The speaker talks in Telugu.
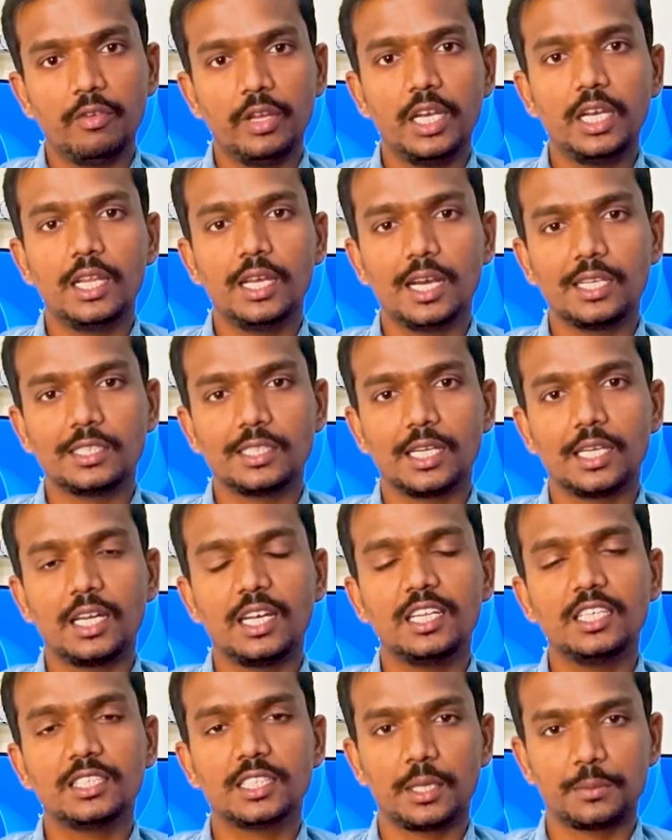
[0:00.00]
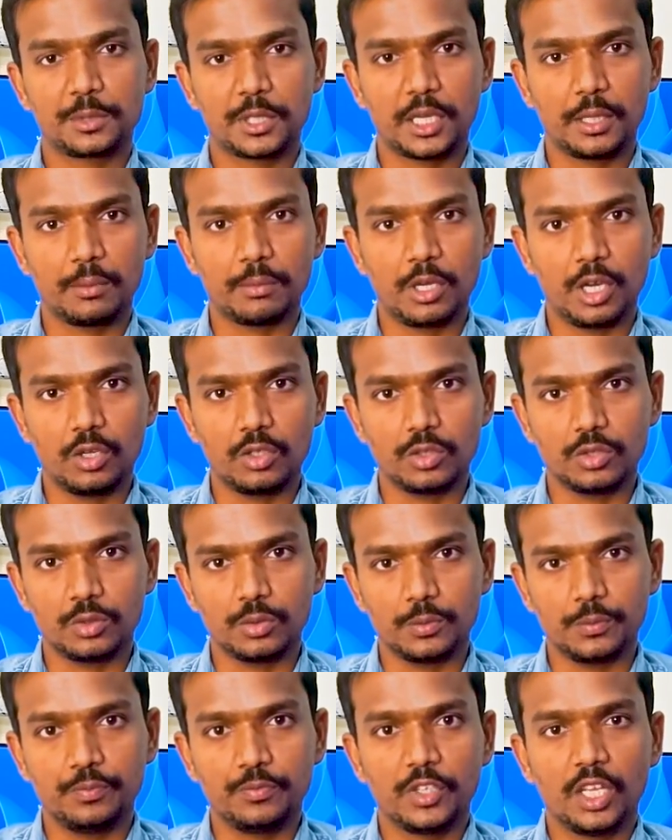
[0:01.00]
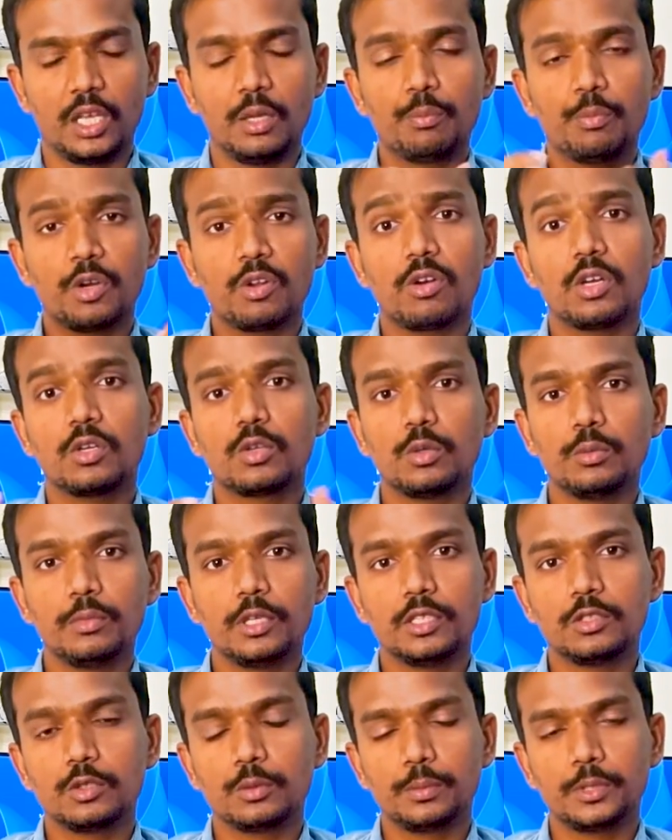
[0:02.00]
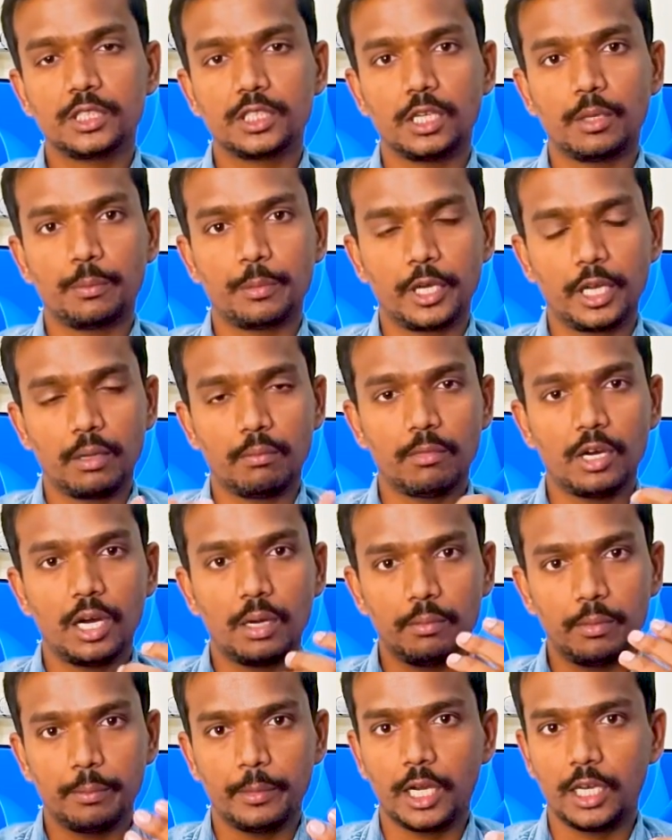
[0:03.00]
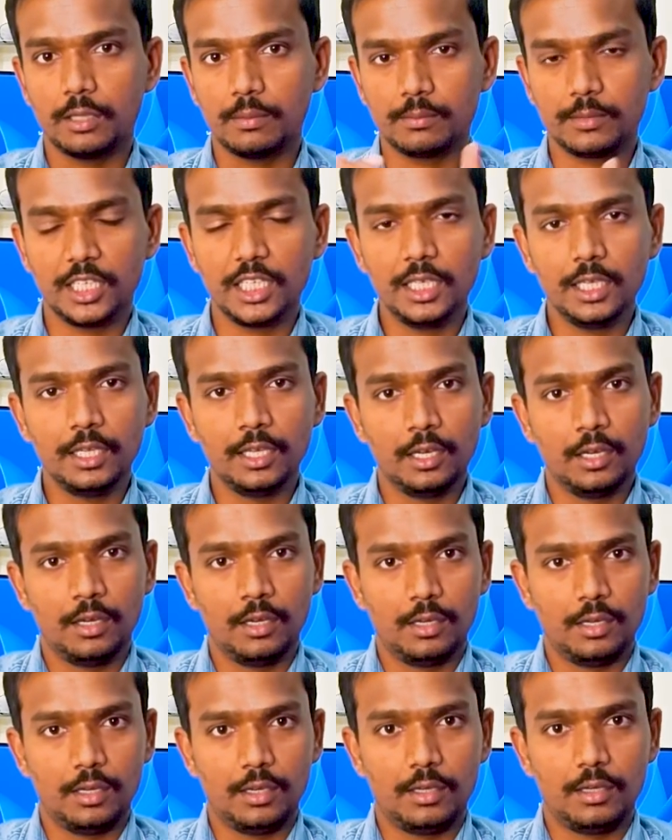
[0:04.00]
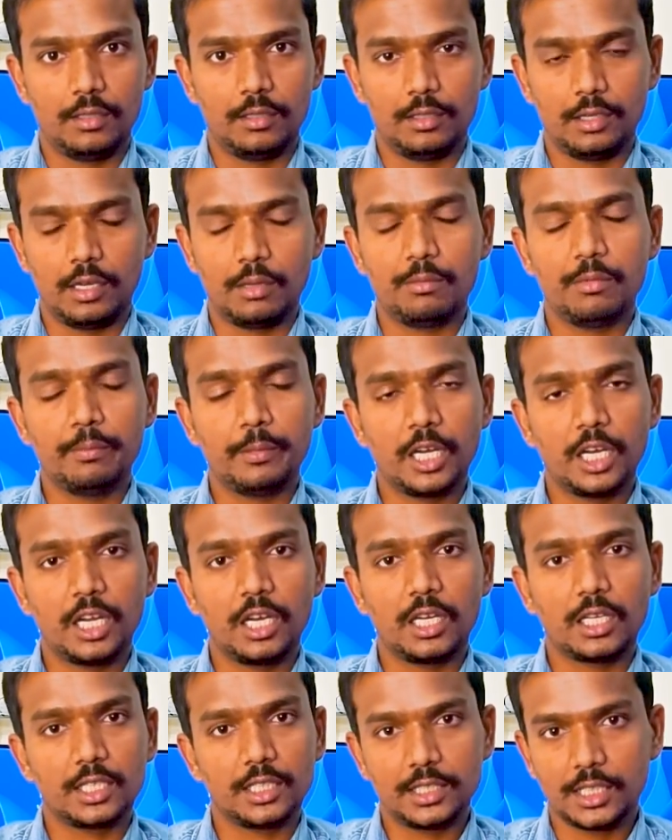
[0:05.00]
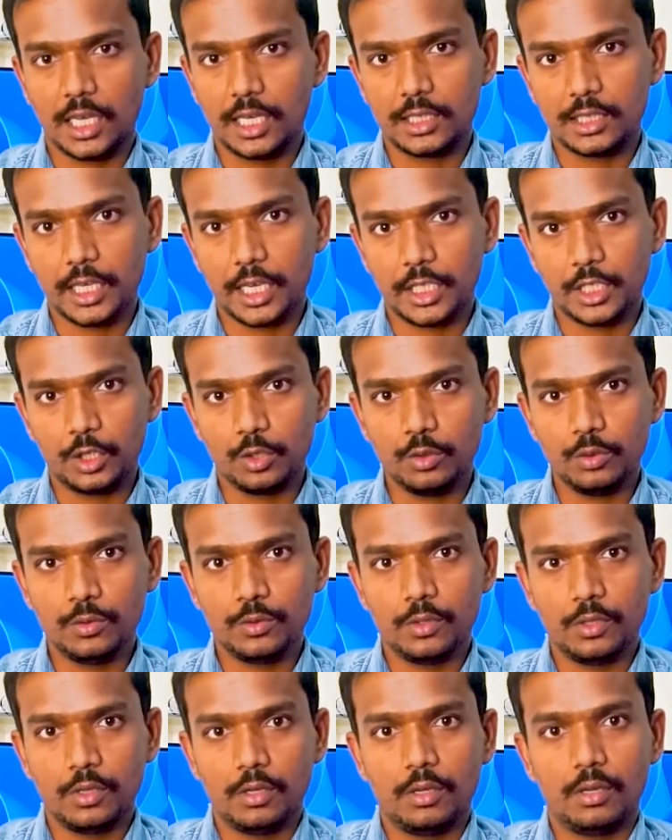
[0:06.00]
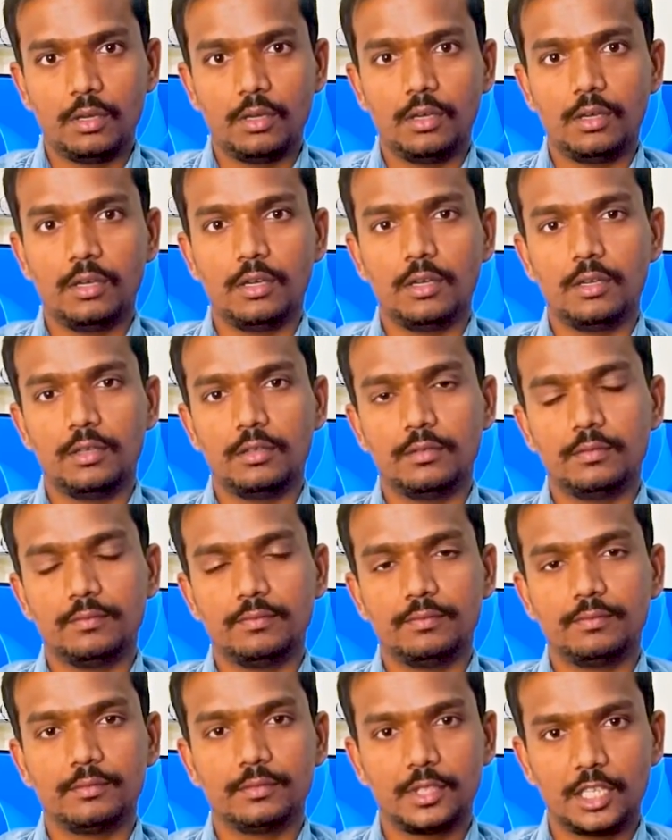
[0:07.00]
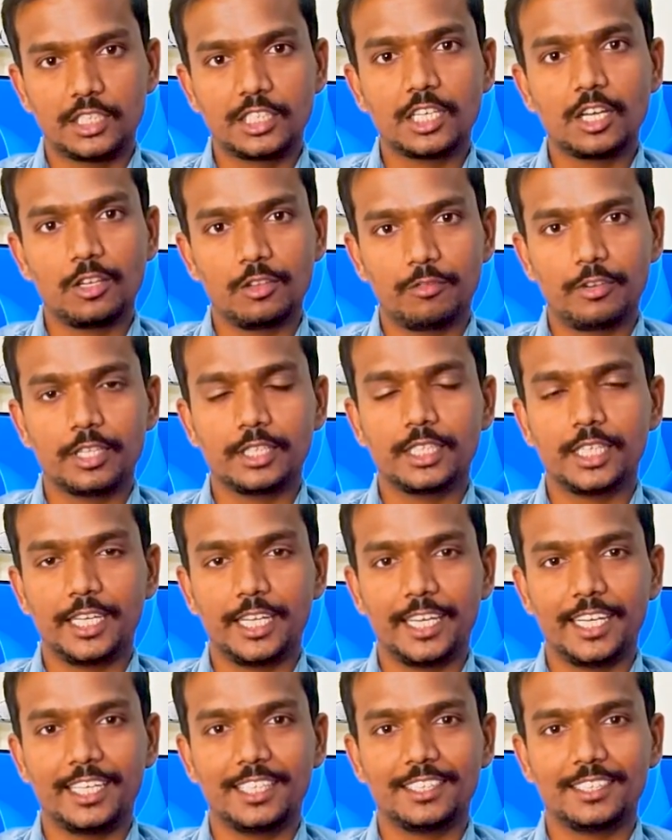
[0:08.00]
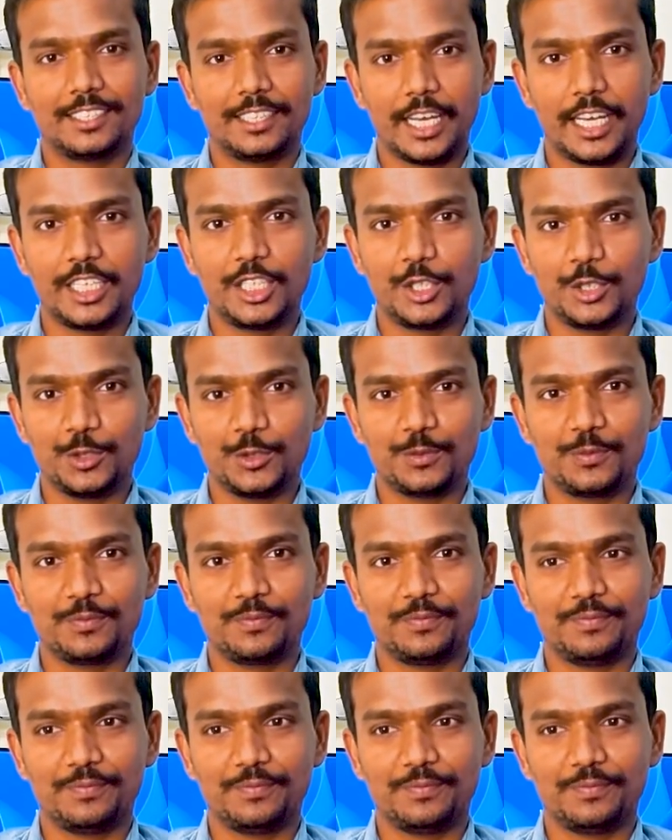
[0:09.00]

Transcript: వెళ్ళి ఆ ఛానల్ని సబ్స్క్రైబ్ కావచ్చు ఇప్పటివరకు మీరు చూపించిన ప్రేమ అభిమానంని అభిమానులకి చాలా థ్యాంక్ యూ దట్స్ ఆల్ ఫర్ ద డే థ్యాంక్ యూ